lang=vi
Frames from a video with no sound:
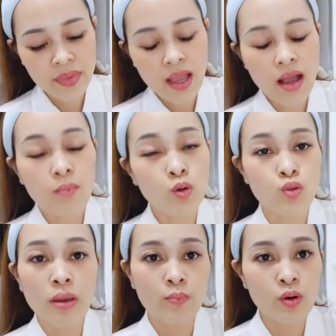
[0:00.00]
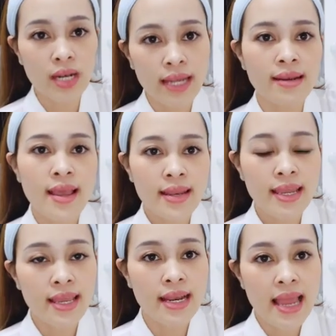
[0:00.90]
À, một tuần một lần
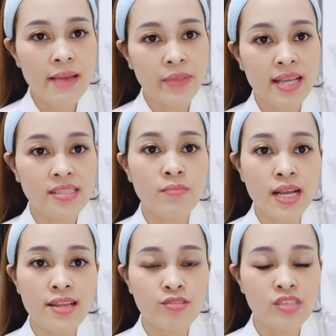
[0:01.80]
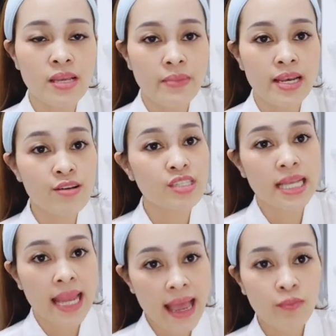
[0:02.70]
để làm cái trong cái liệu trình mà điều trị
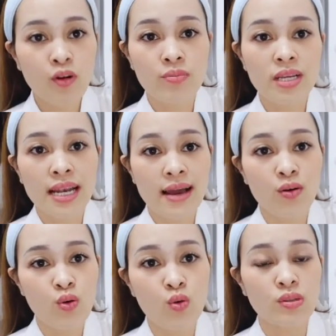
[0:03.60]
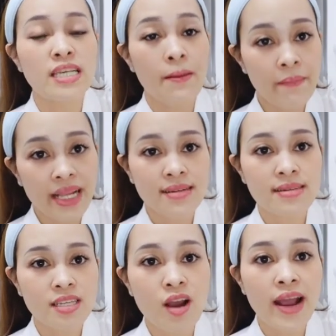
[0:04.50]
nám cũng như là ủ trắng mặt
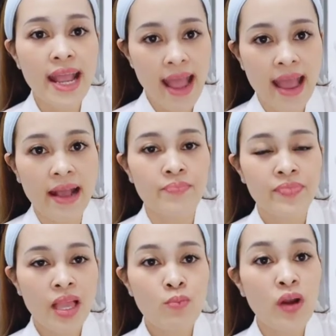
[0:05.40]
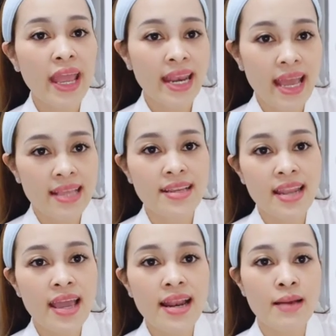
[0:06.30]
cho khách hàng mùa hè này thì
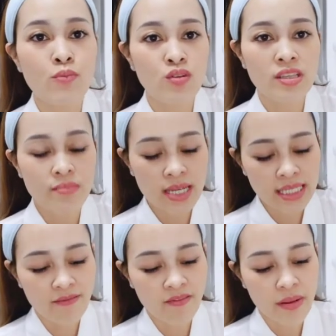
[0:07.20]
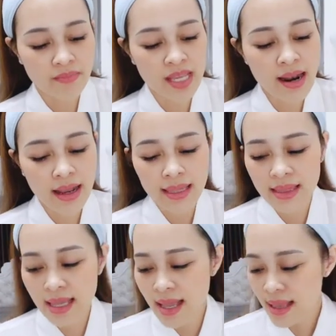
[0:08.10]
đây là một trong những cái sản phẩm rất là cần
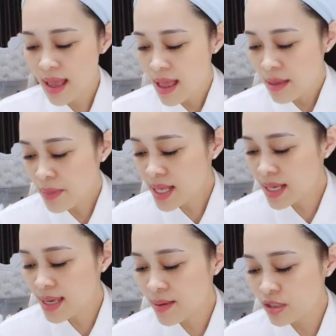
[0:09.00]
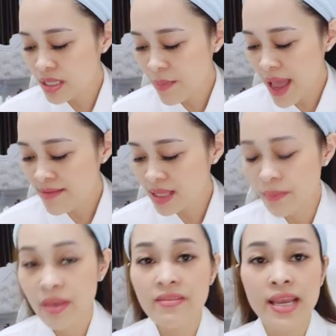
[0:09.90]
thiết bất kỳ một spa và thẩm
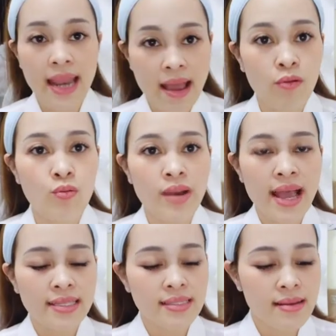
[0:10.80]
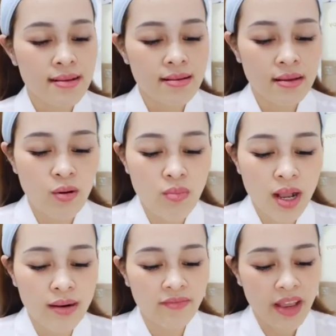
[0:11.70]
mỹ viện nào cũng đang rất, ờ, cũng
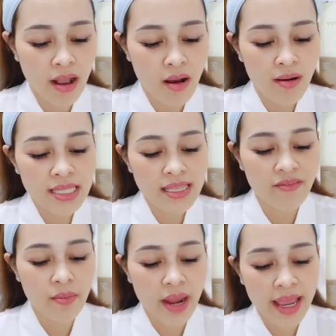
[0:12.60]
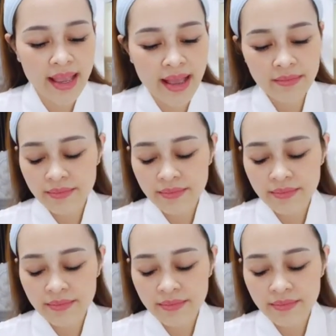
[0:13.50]
cần phải có cái sản phẩm này nhé